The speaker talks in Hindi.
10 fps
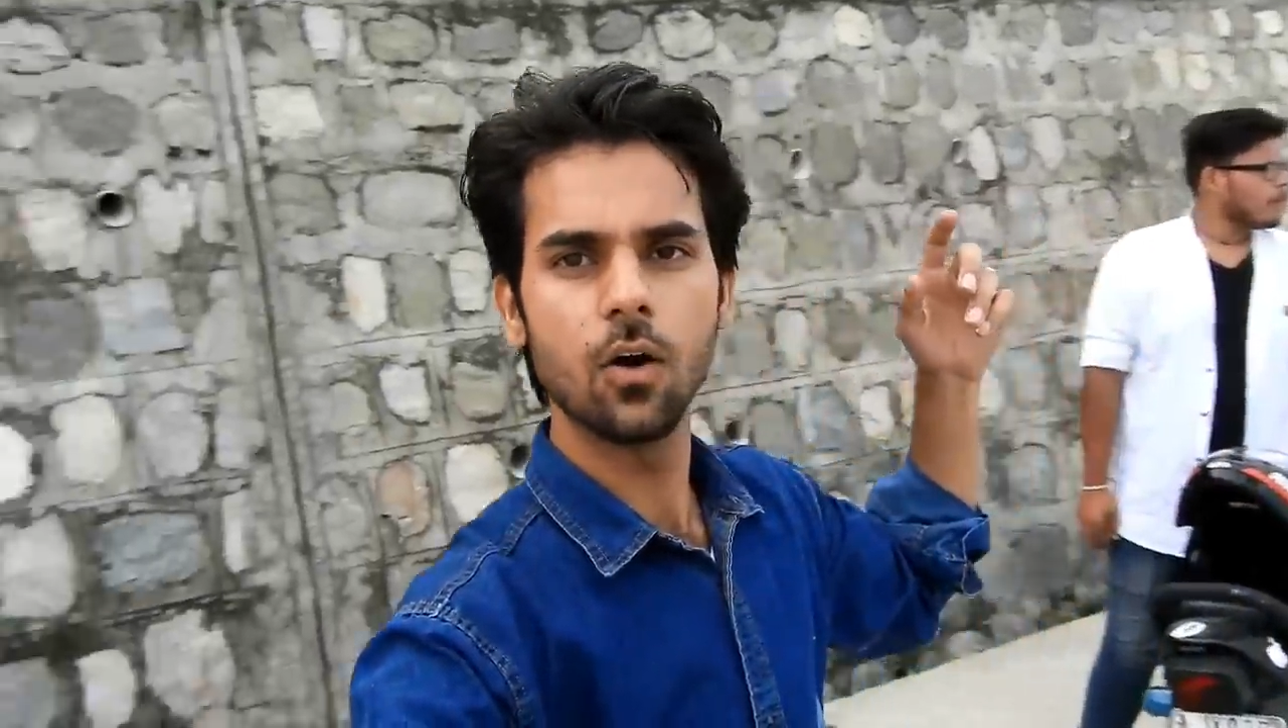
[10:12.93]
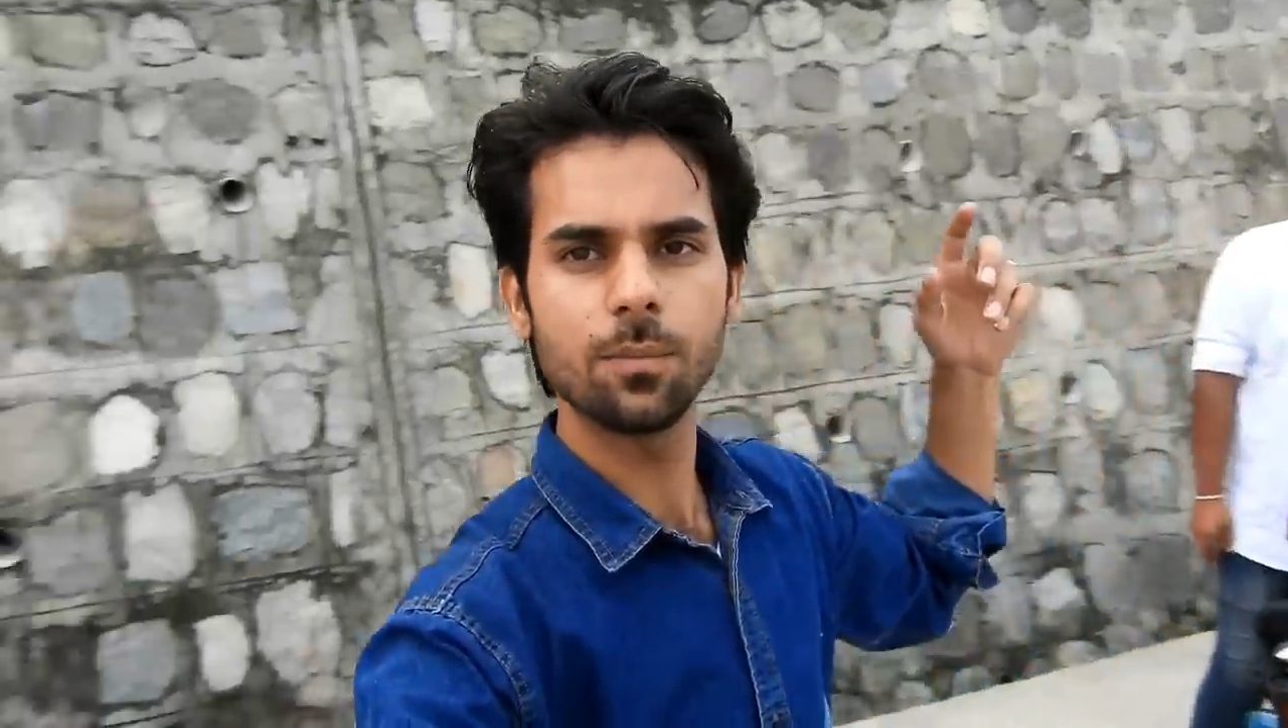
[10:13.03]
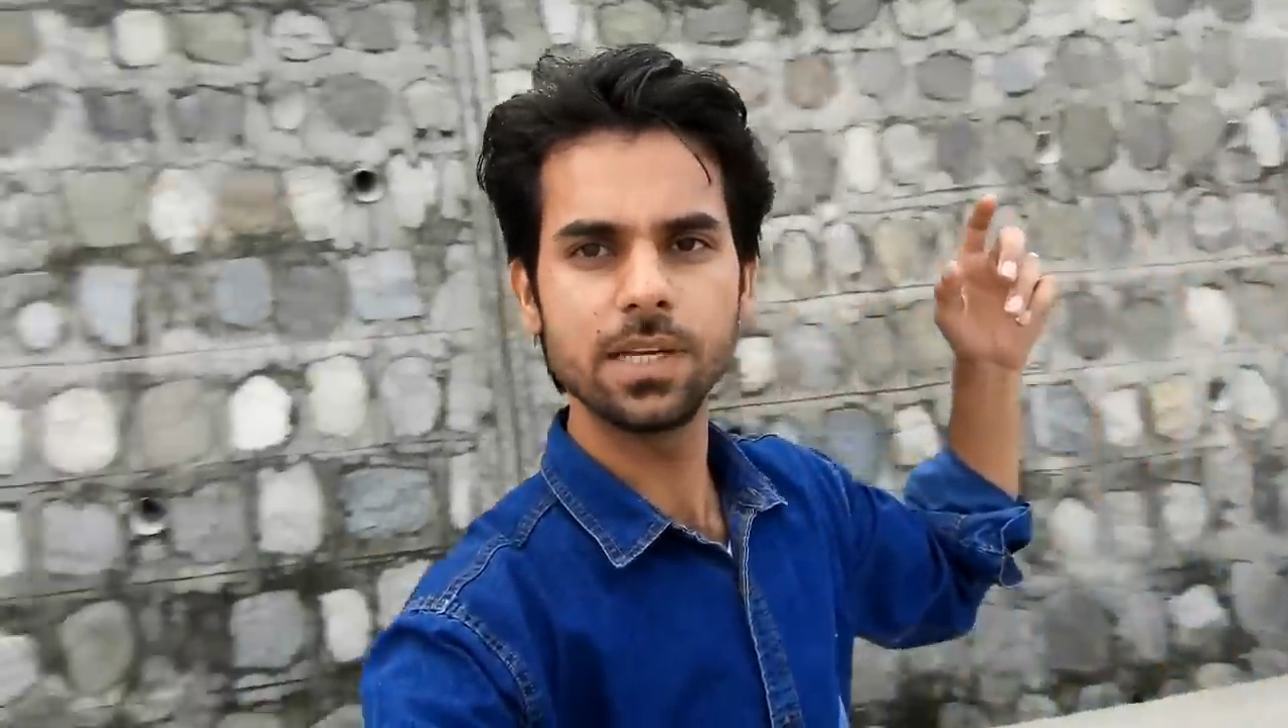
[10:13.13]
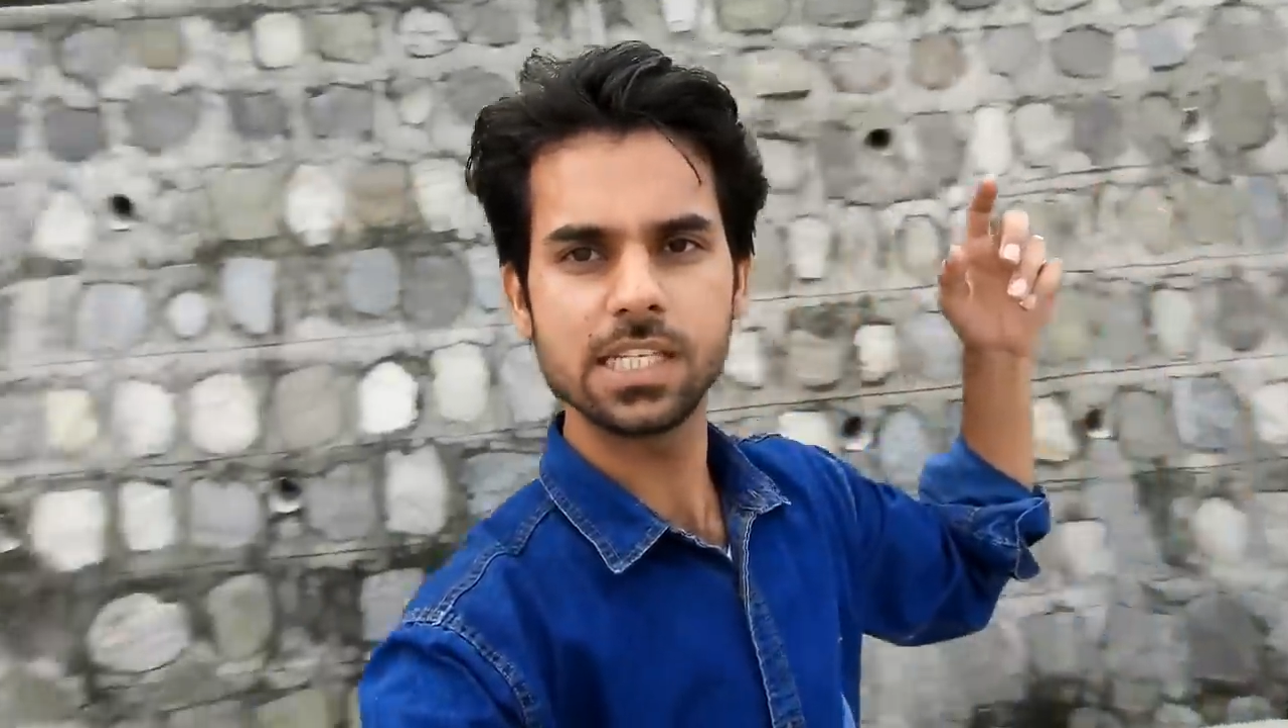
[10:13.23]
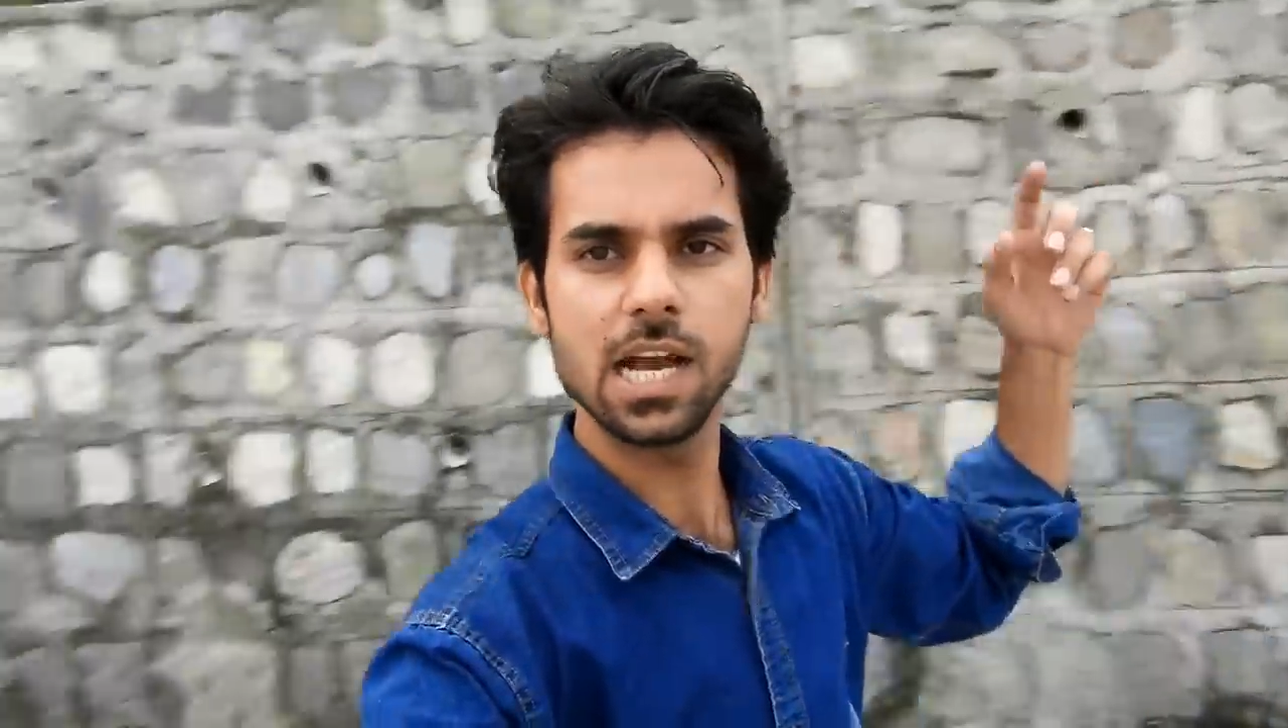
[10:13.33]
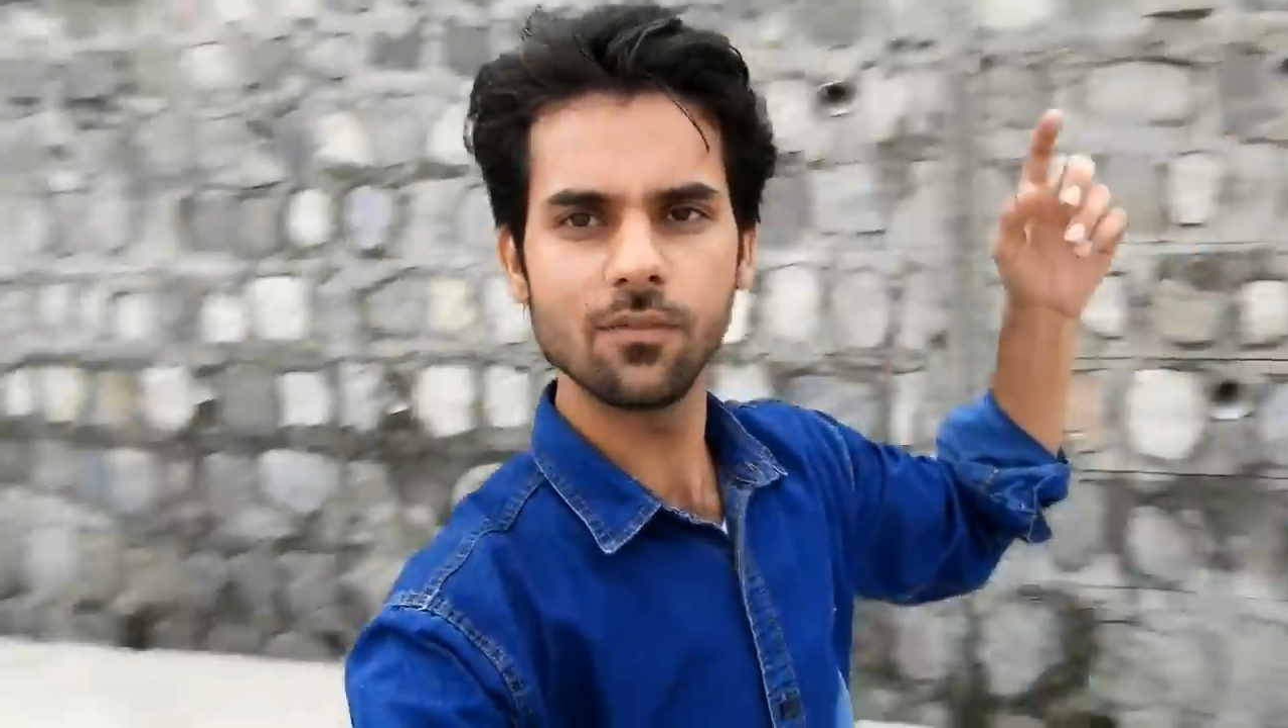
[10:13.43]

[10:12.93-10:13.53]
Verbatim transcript: और पीछे